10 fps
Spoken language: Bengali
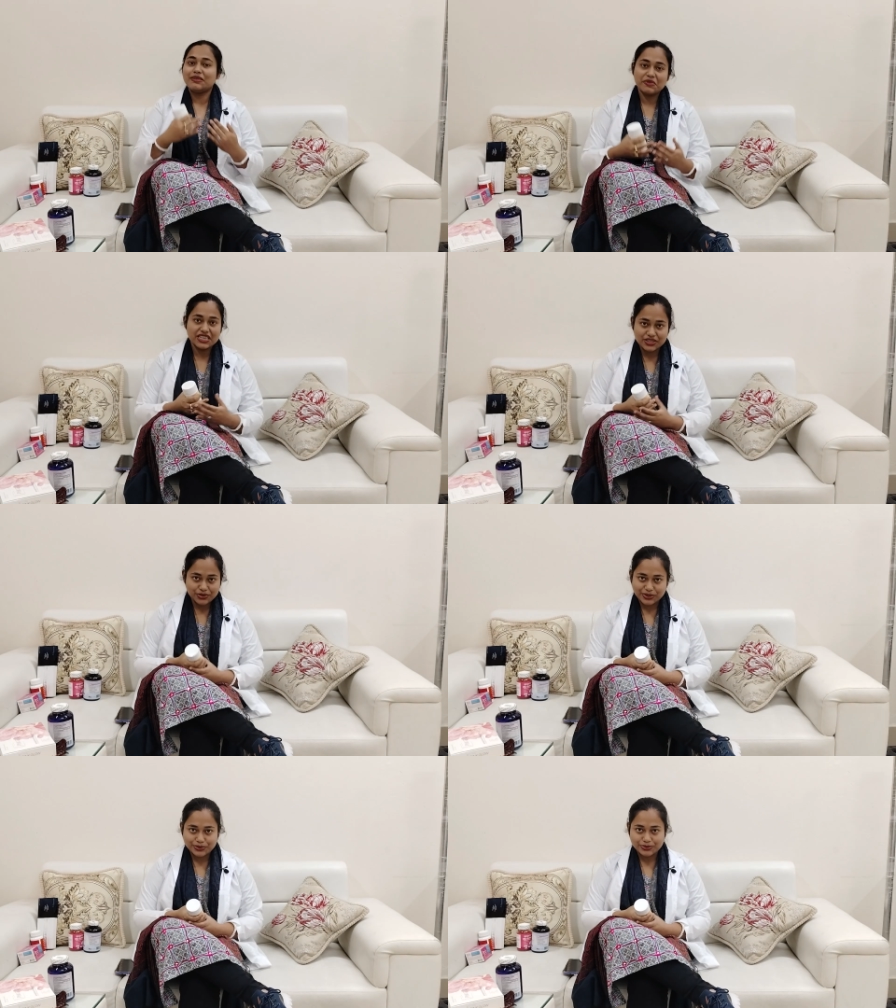
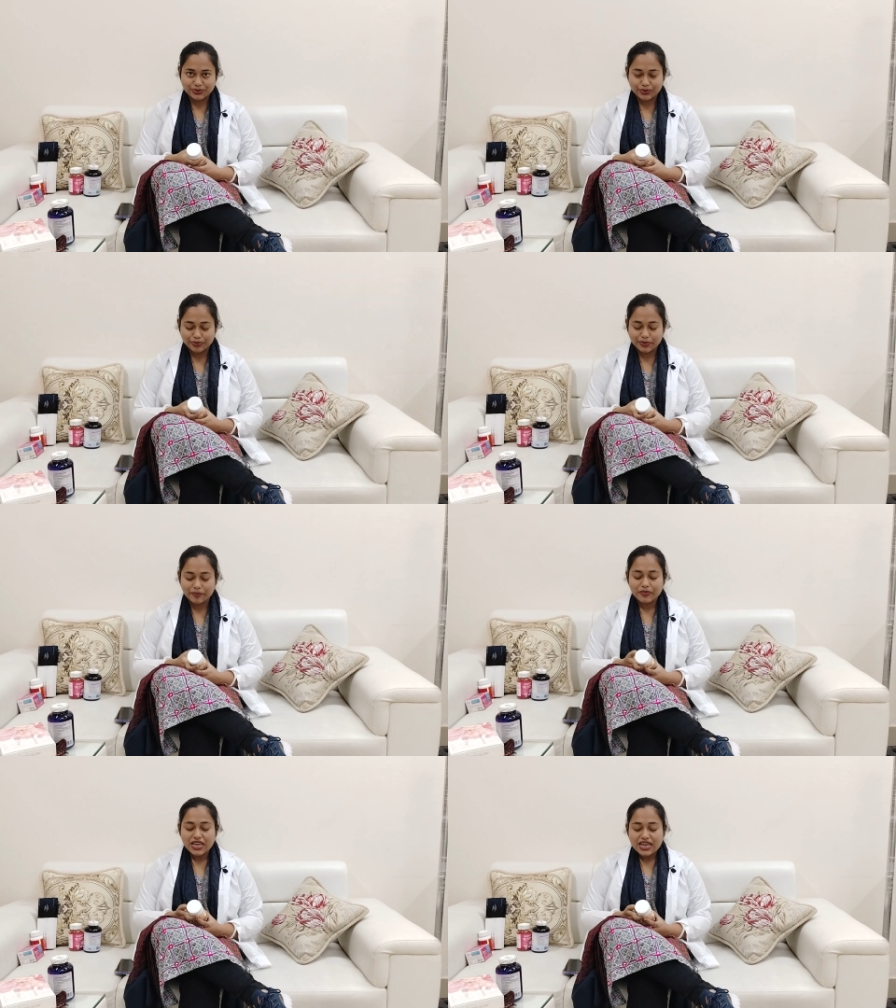ডিমিনিস্ট হতে শুরু করবে
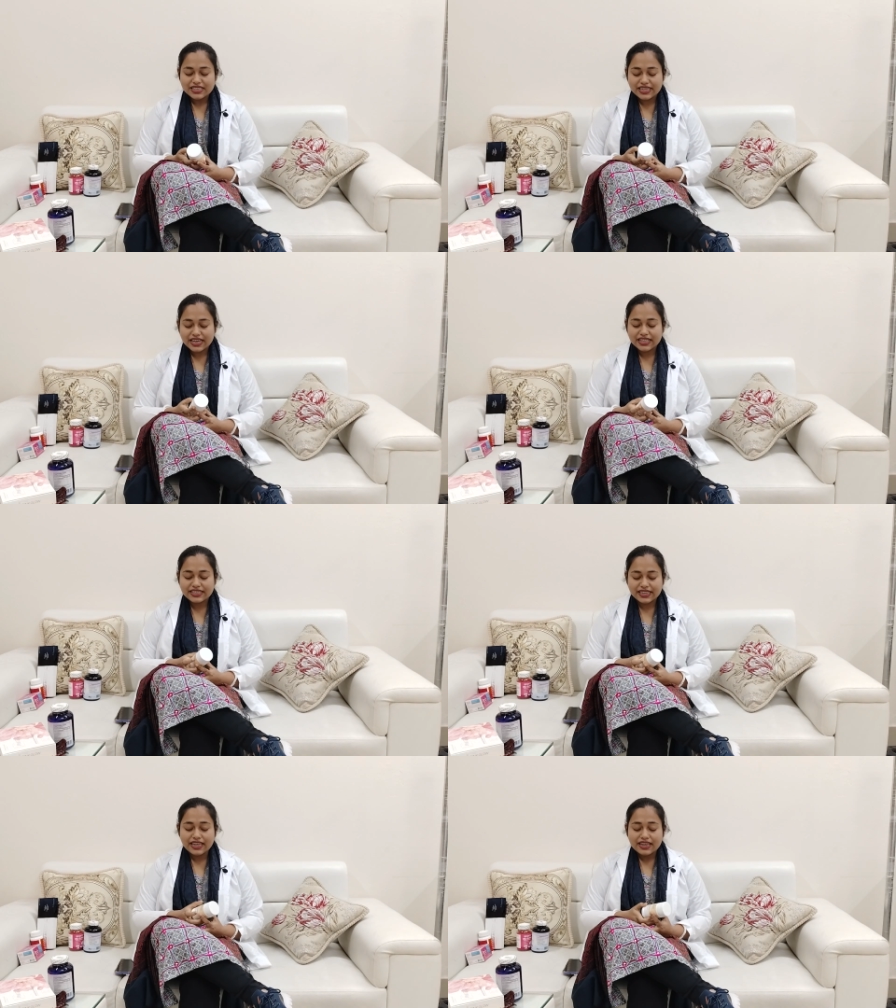করবে
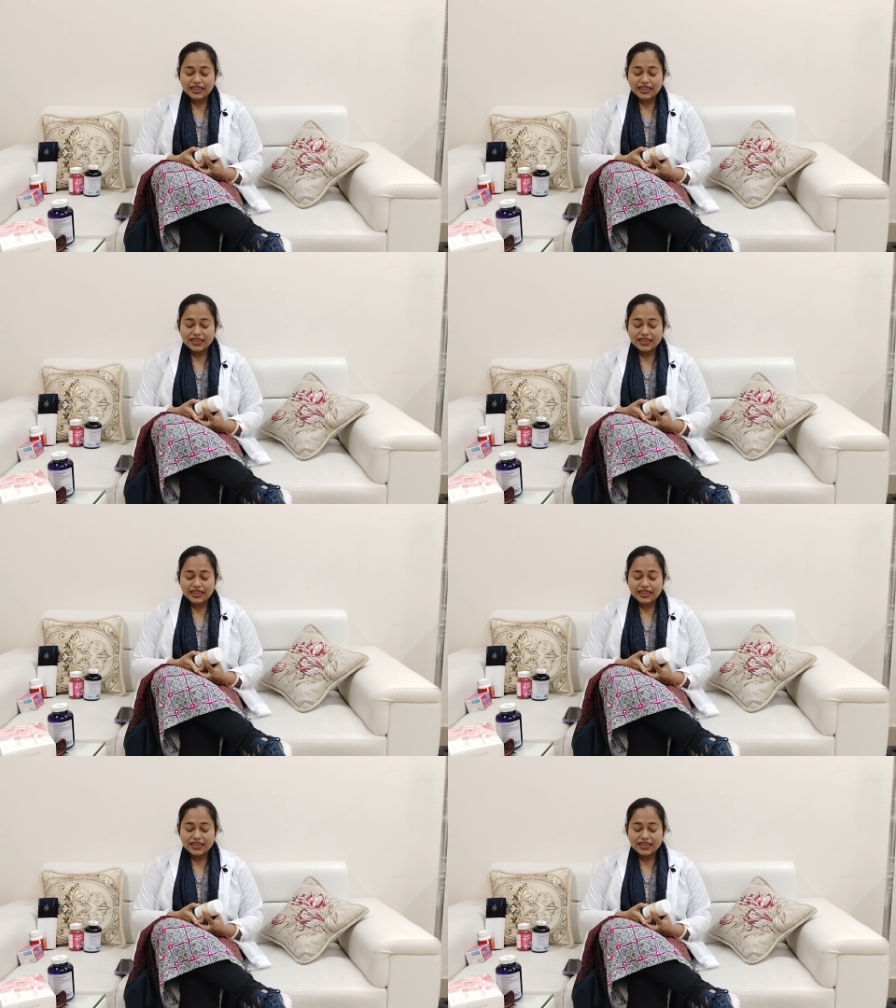সেক্ষেত্রে